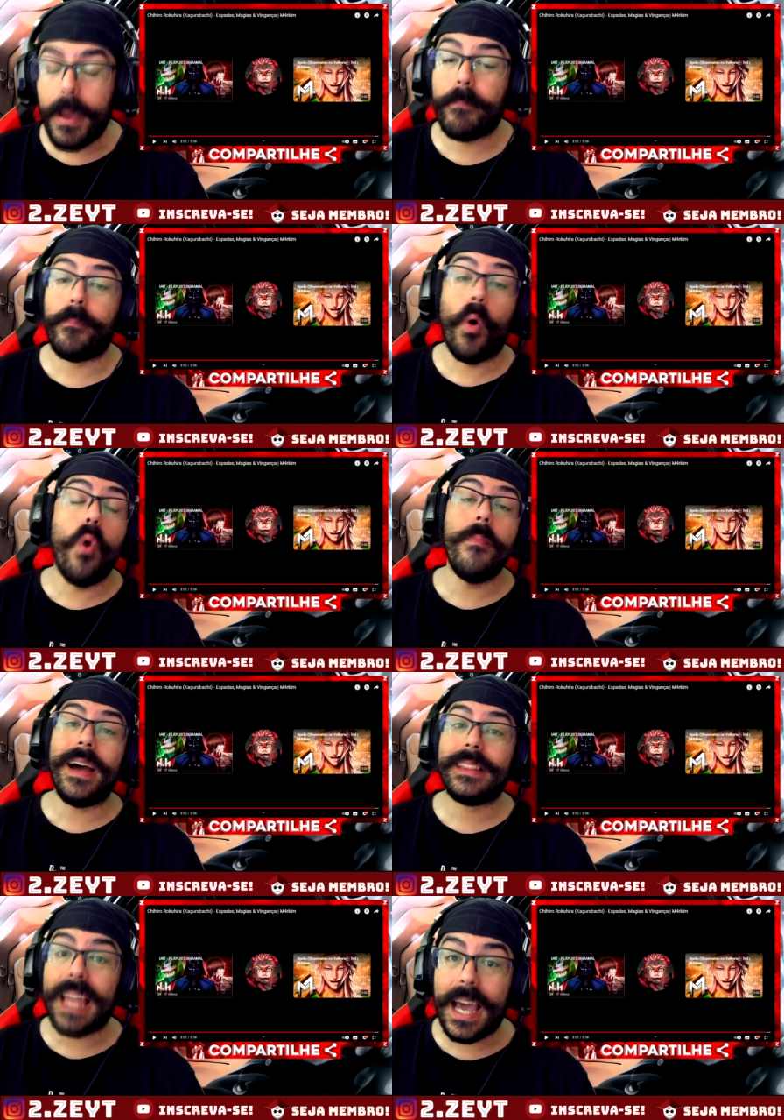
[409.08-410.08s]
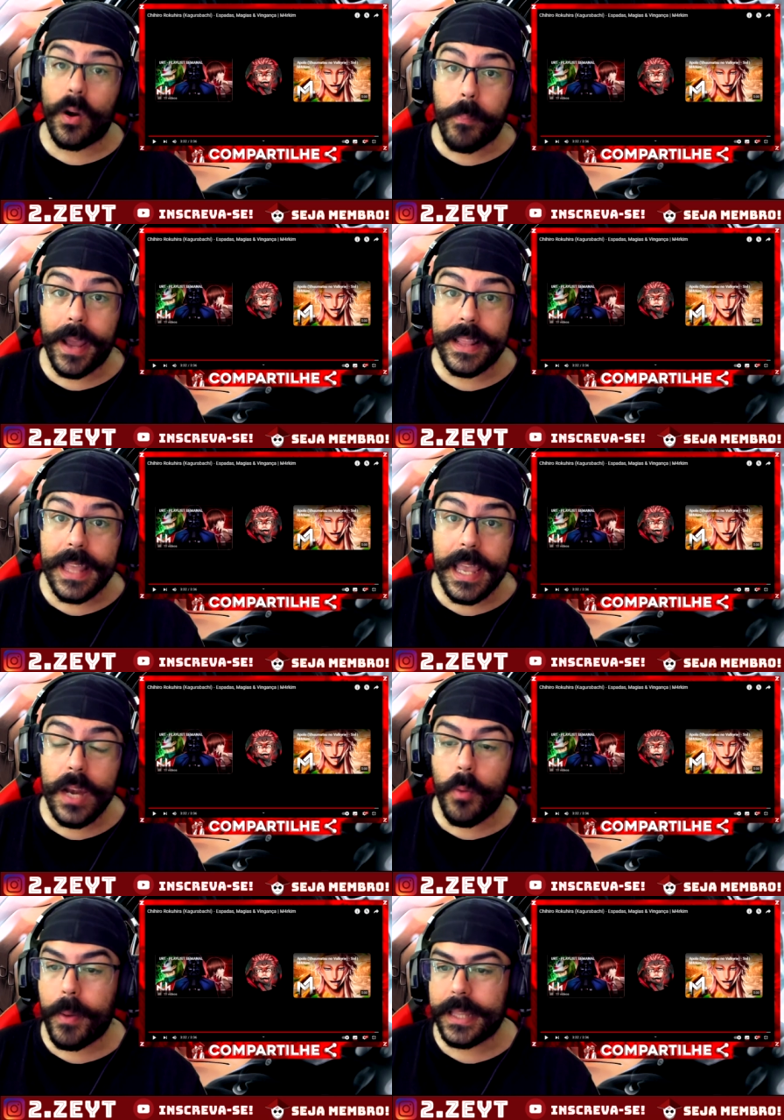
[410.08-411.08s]
Mas ou mataram o pai
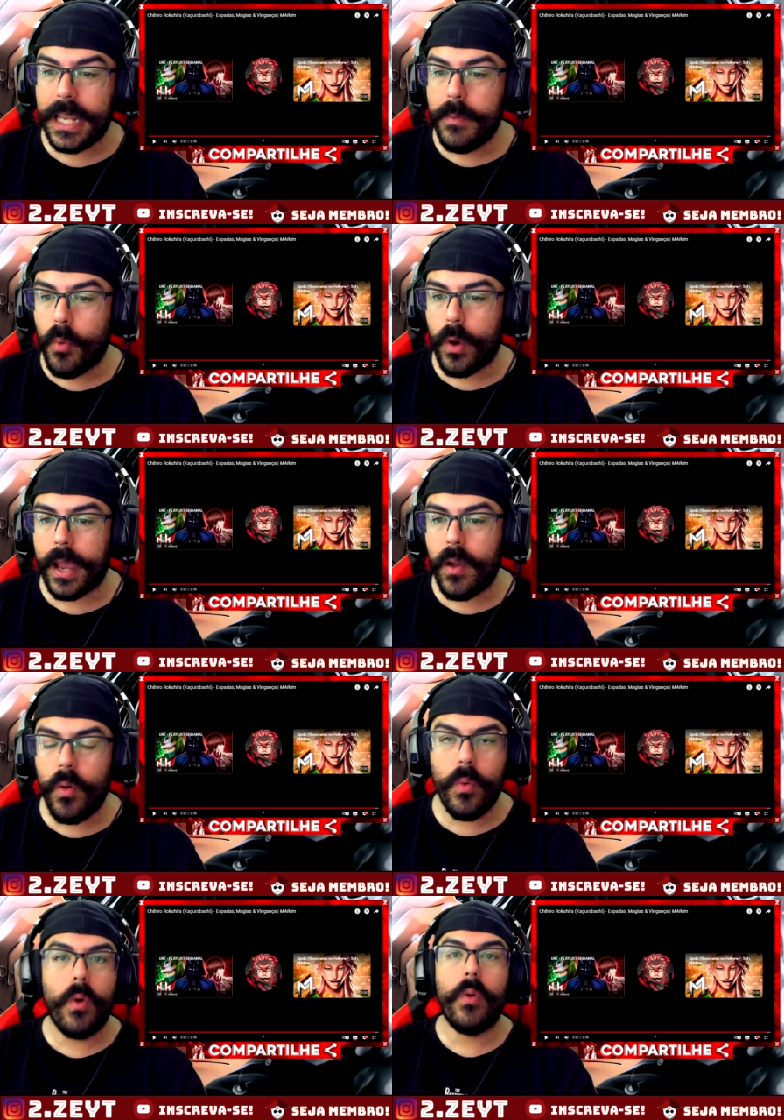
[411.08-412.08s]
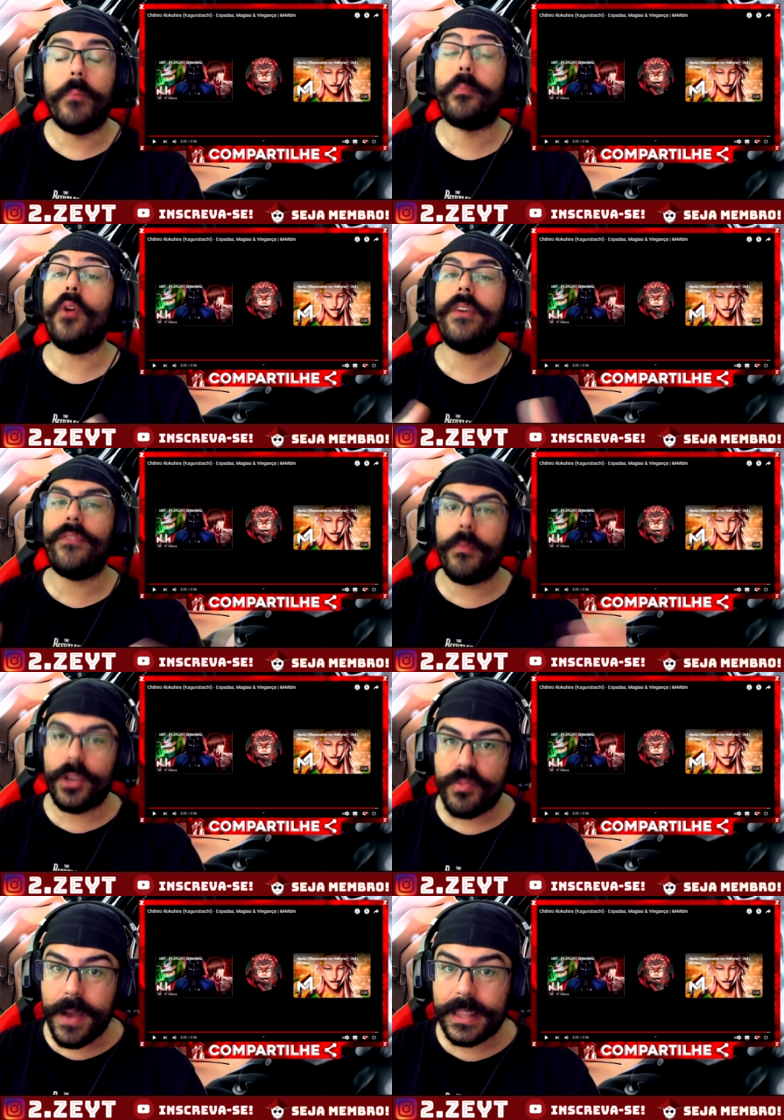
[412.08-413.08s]
dele, ou o pai dele morreu, ou
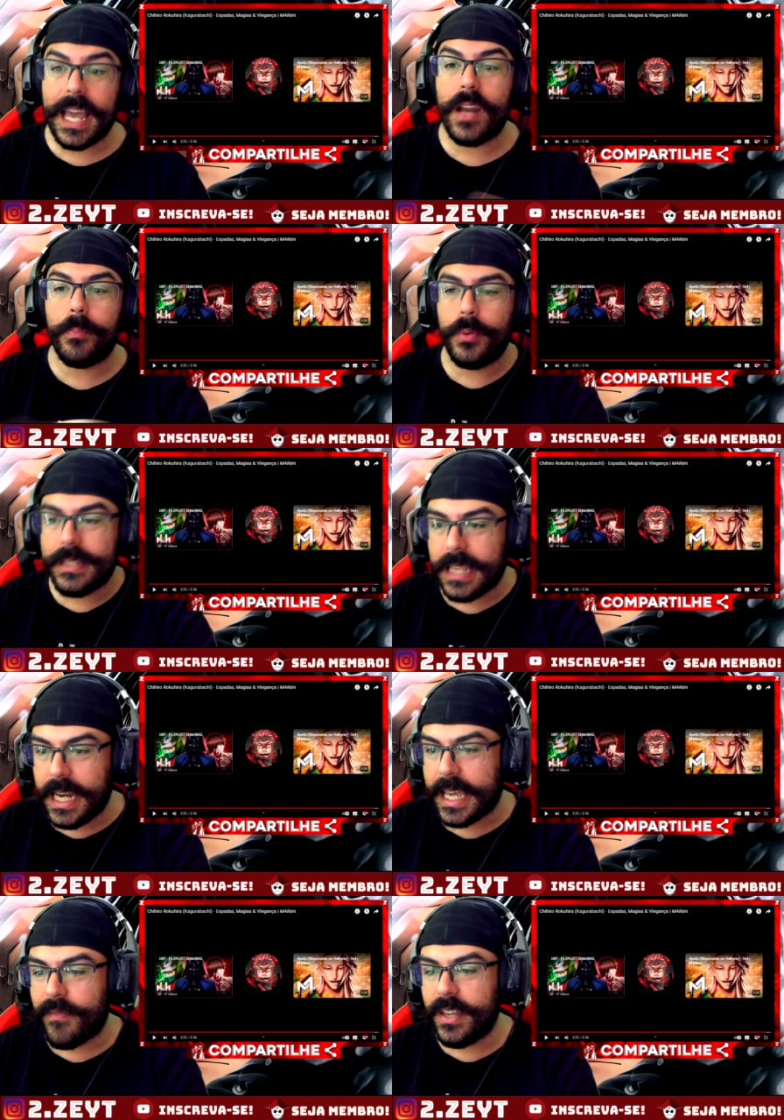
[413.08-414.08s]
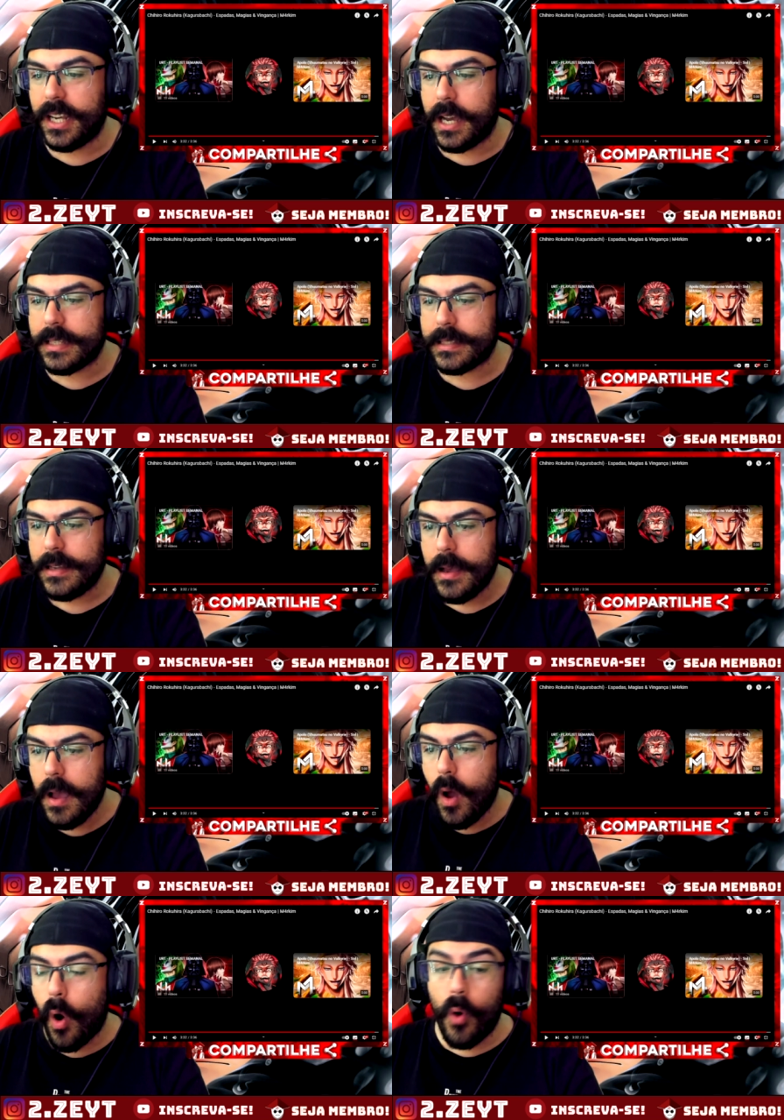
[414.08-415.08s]
provavelmente mataram, por isso que ele quer vingança.
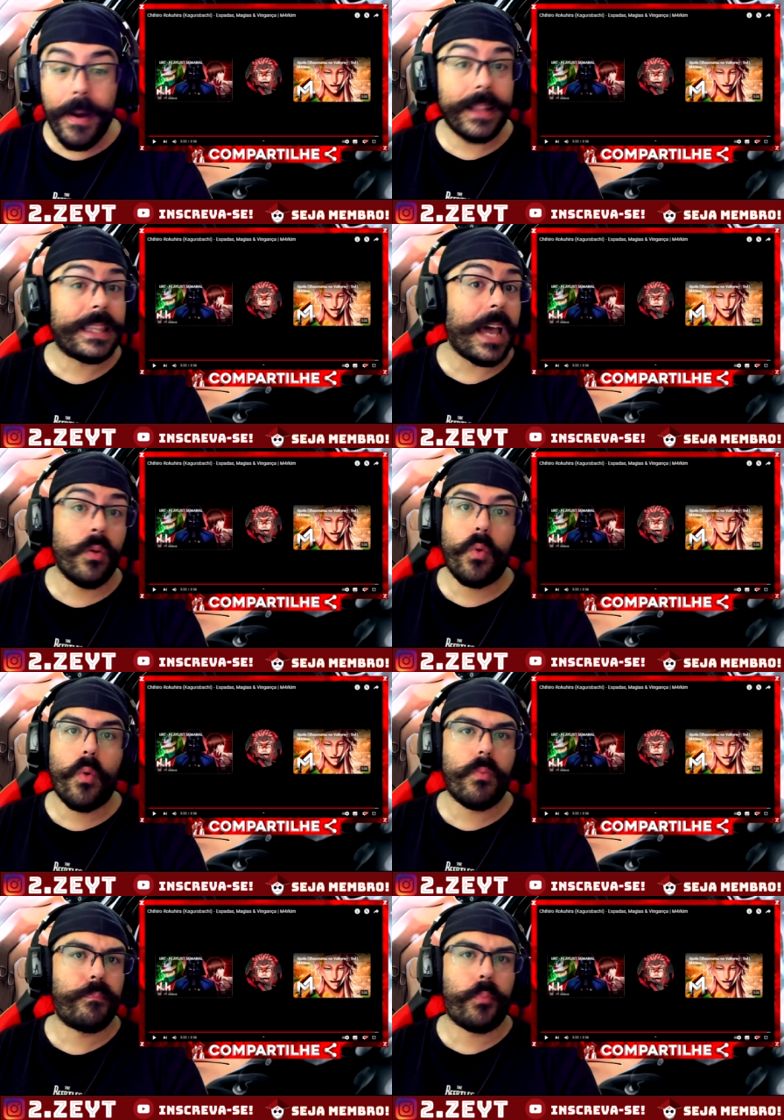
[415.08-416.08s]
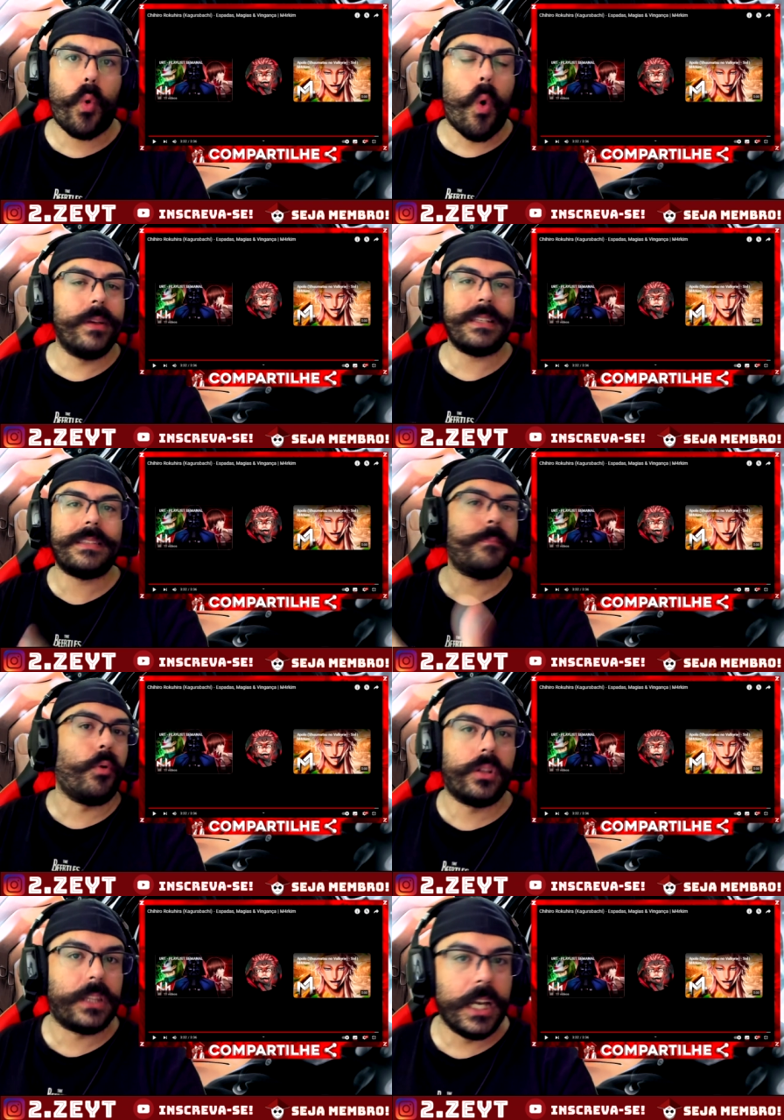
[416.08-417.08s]
Ou mataram coisas
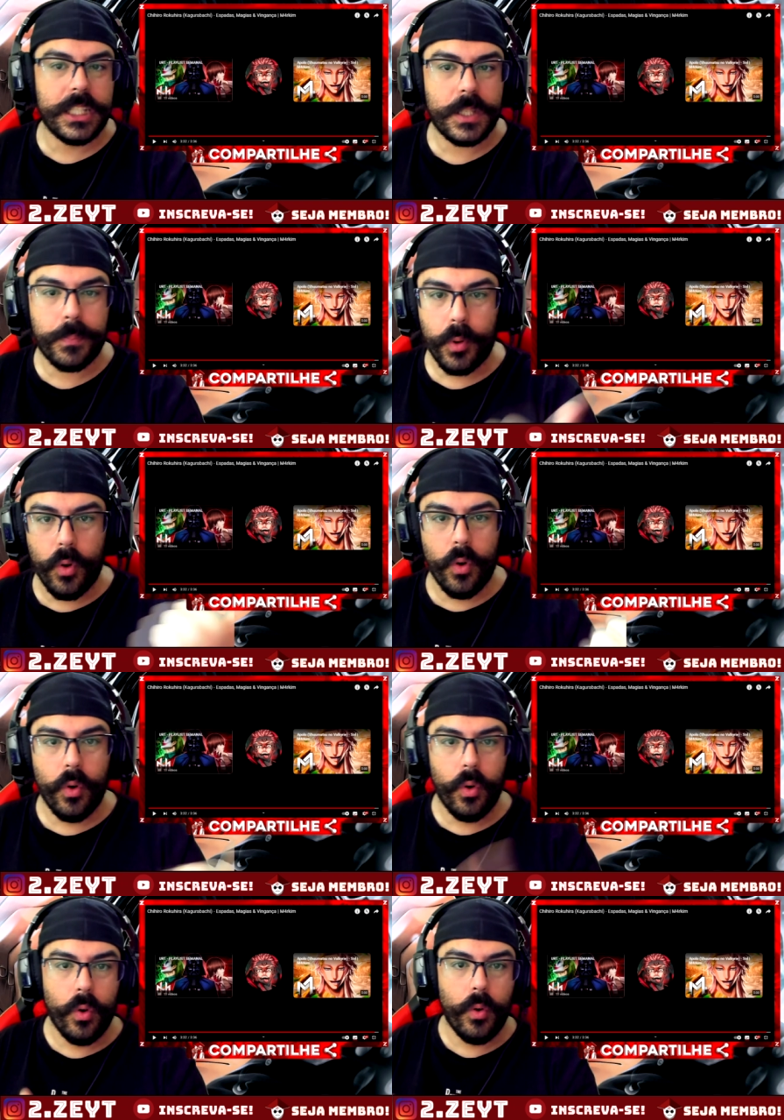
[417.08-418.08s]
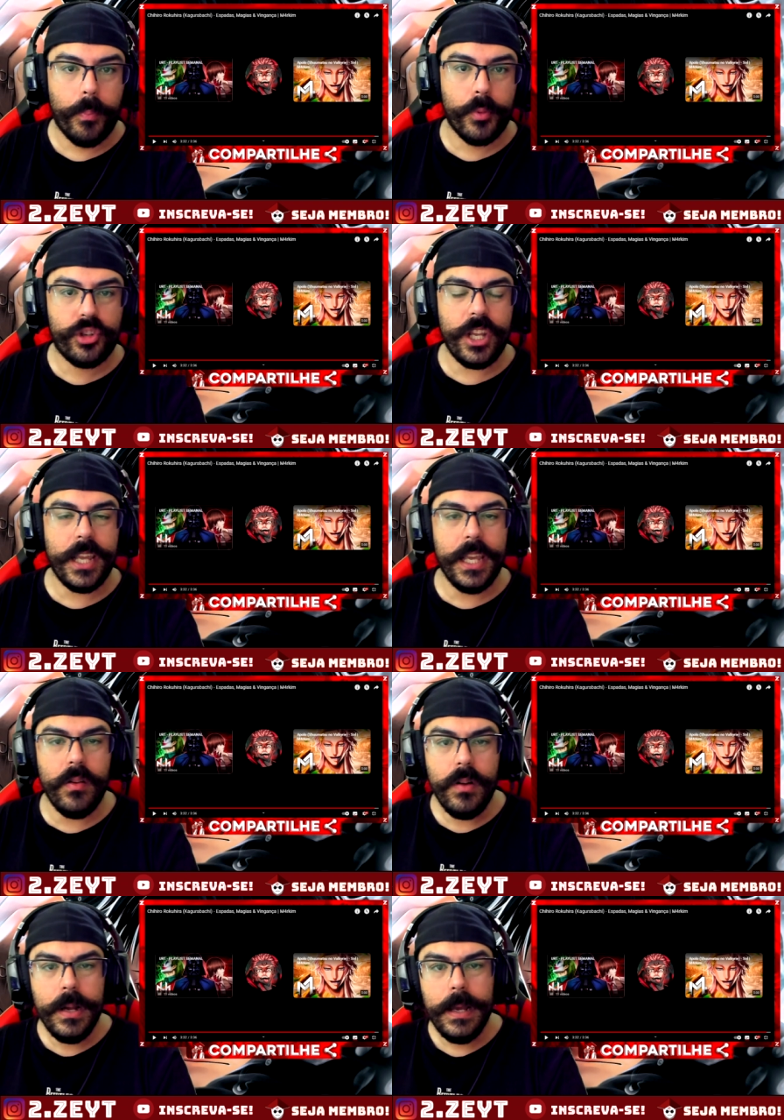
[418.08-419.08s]
importantes pro, pro
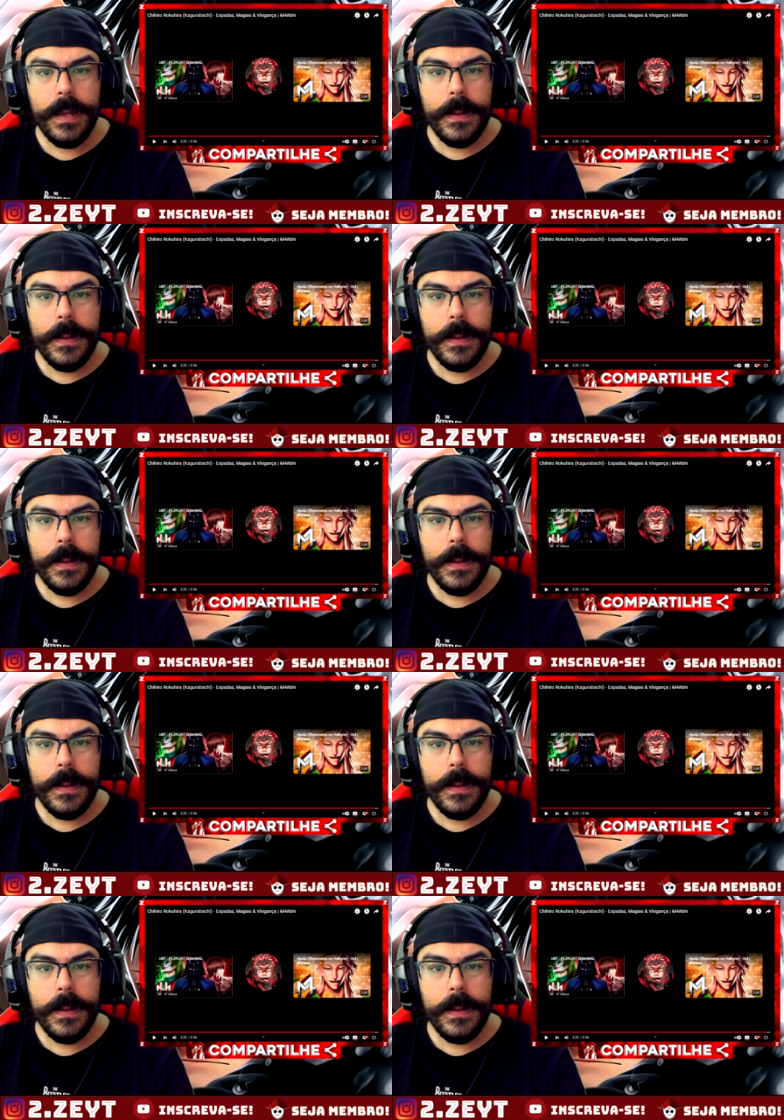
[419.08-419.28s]
Shihiro.